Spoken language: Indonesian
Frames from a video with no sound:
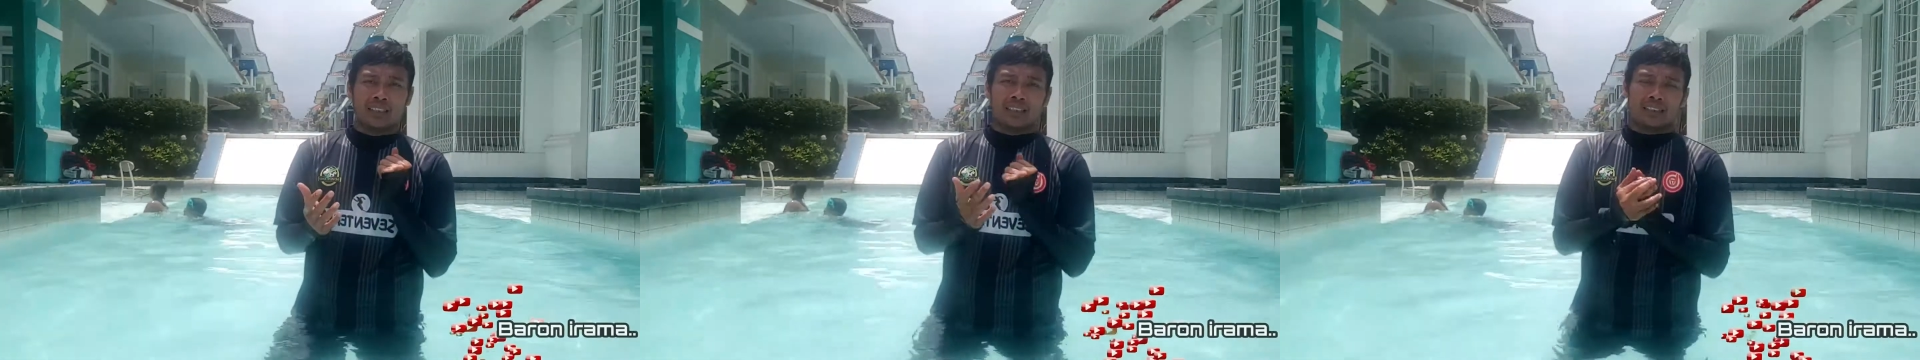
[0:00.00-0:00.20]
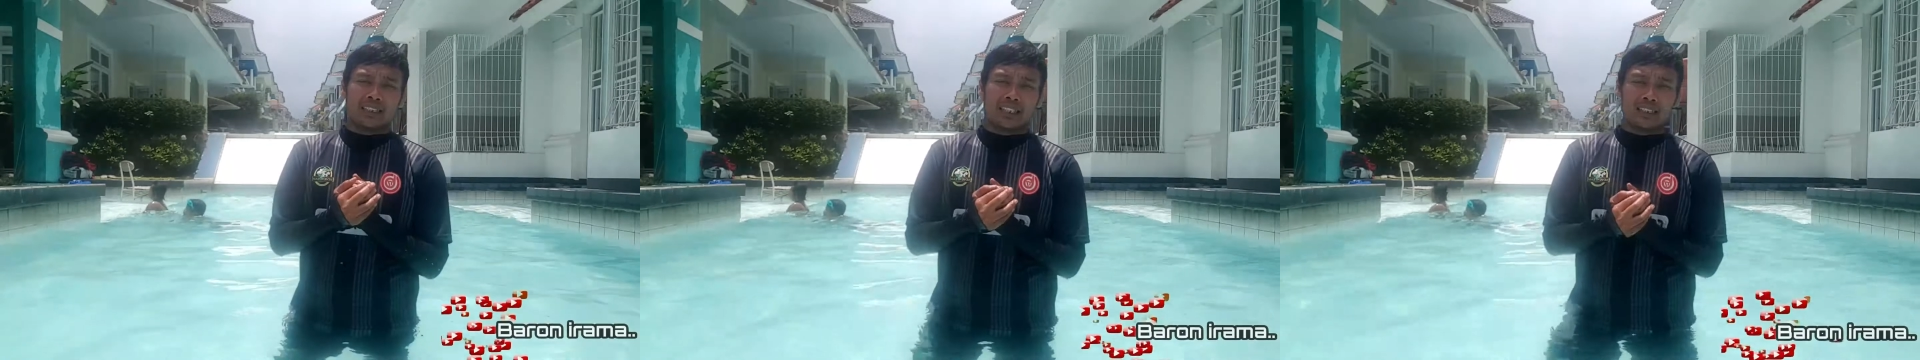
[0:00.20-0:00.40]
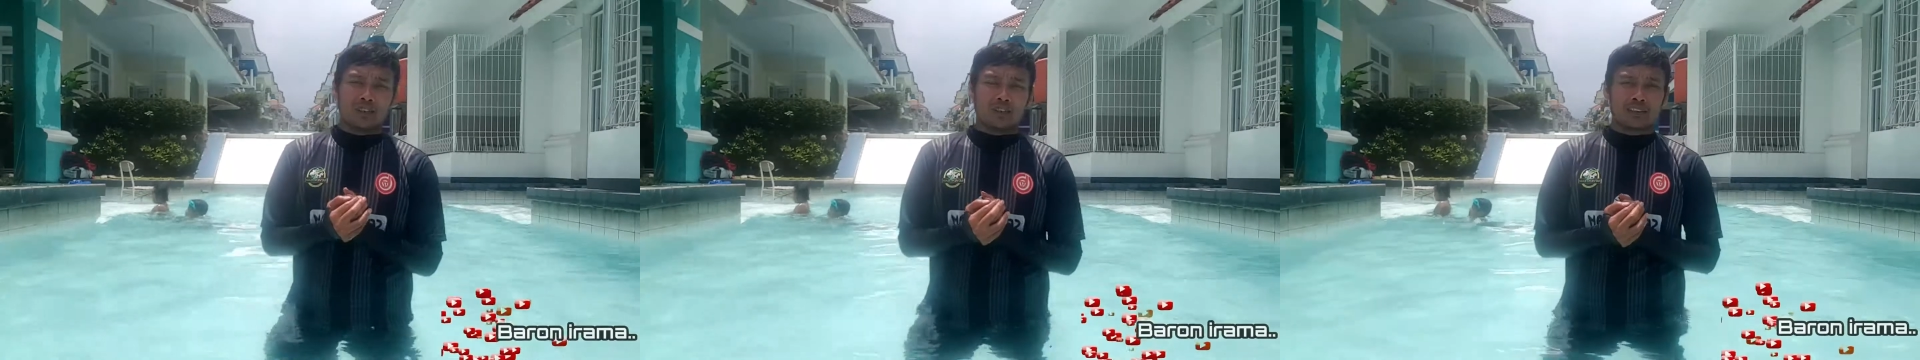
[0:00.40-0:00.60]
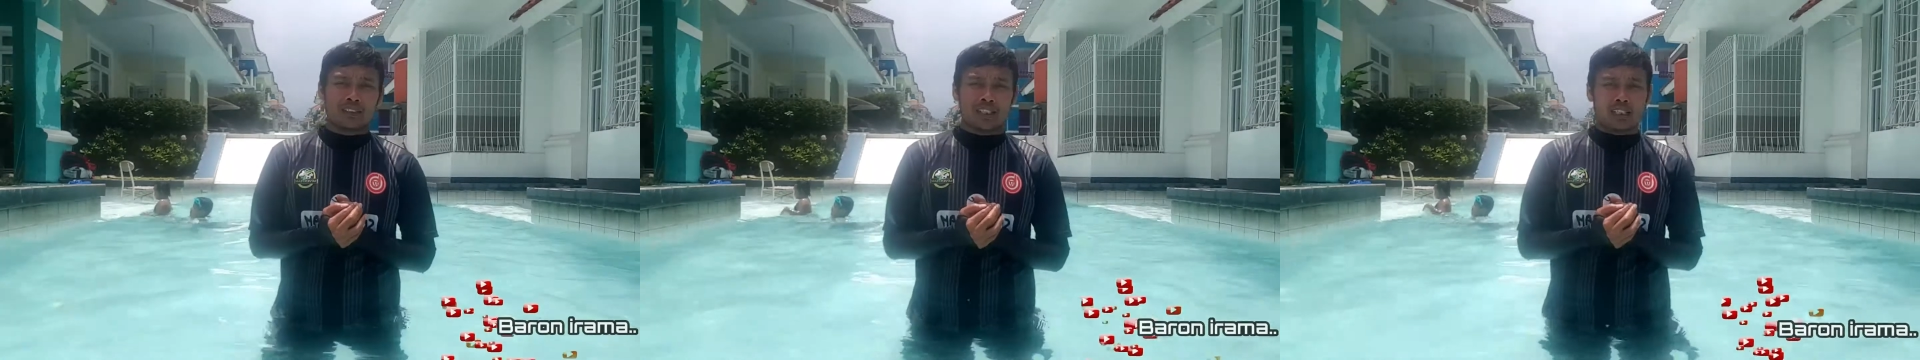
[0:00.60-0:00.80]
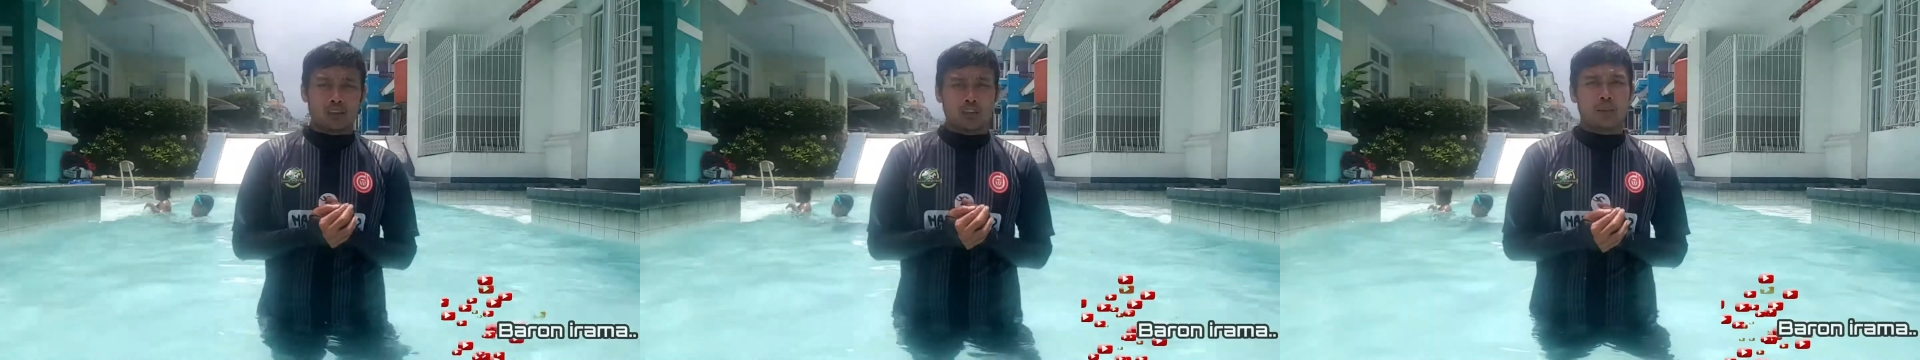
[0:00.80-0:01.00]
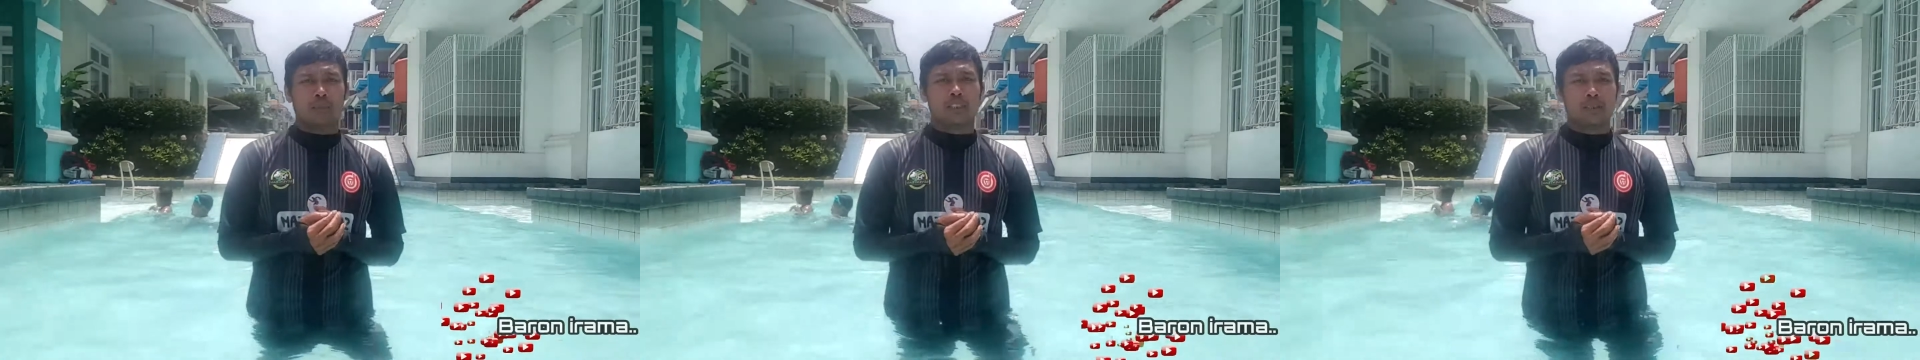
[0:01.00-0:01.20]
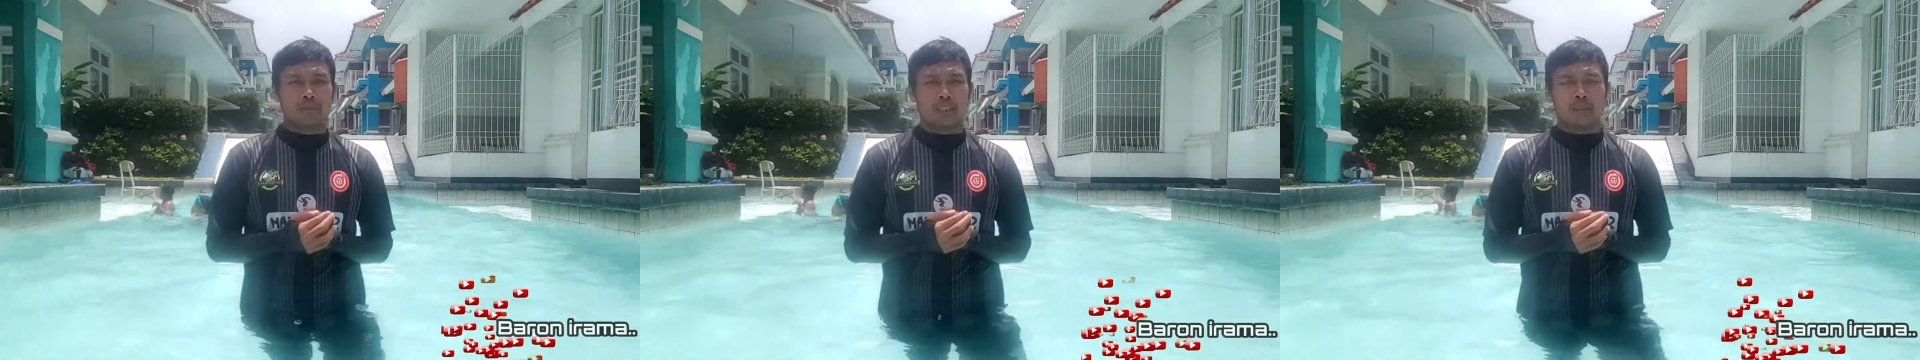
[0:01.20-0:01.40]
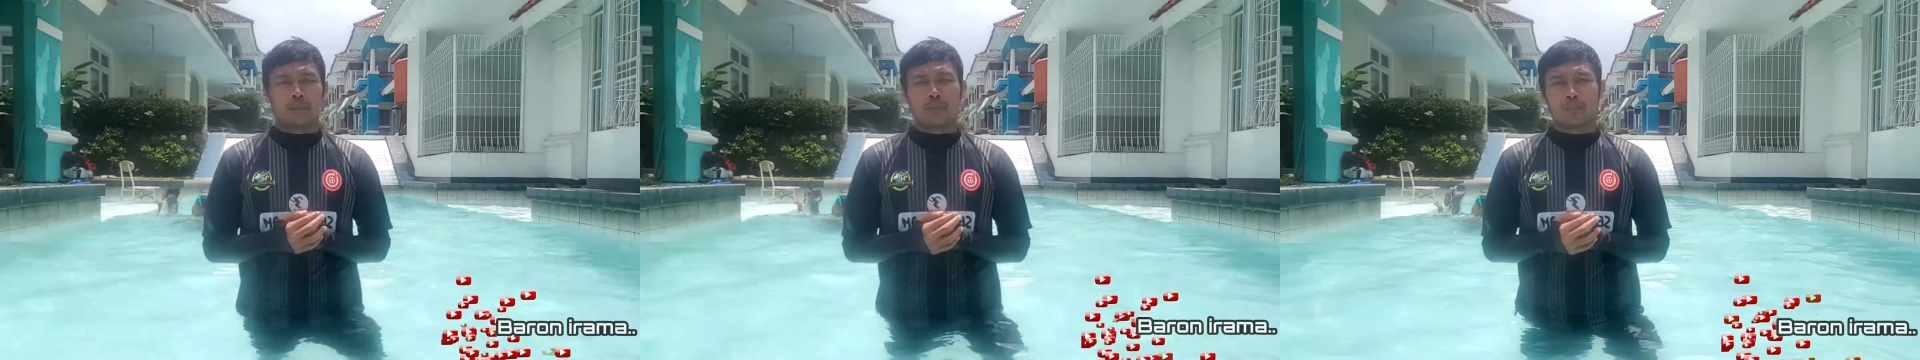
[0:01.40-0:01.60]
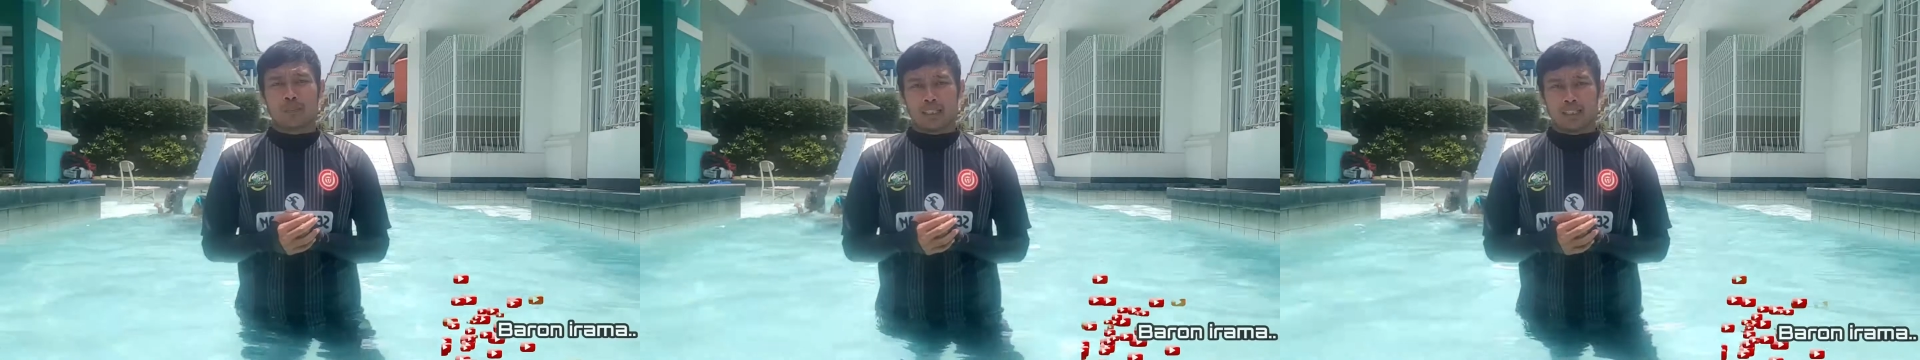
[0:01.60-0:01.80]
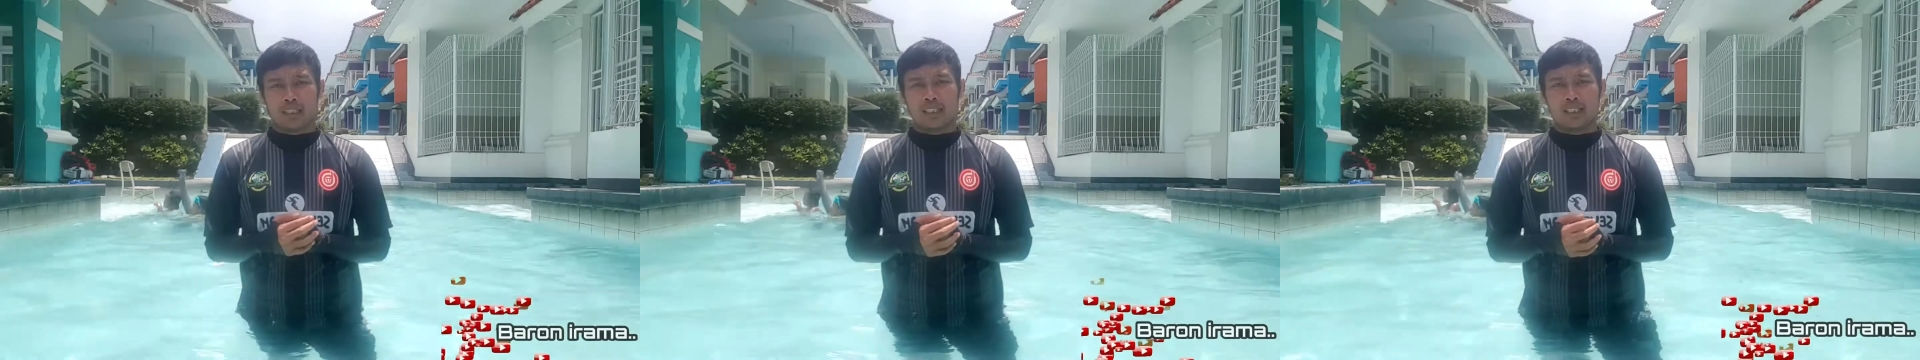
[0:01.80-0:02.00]
Jalan terus silaturahmi dimanapun
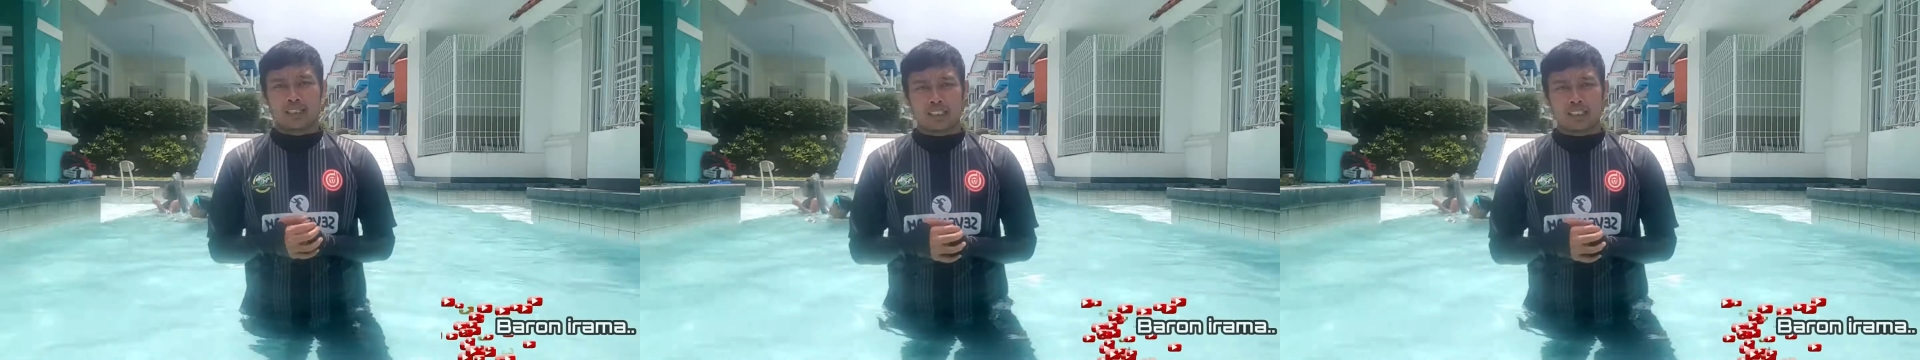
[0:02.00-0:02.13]
berada,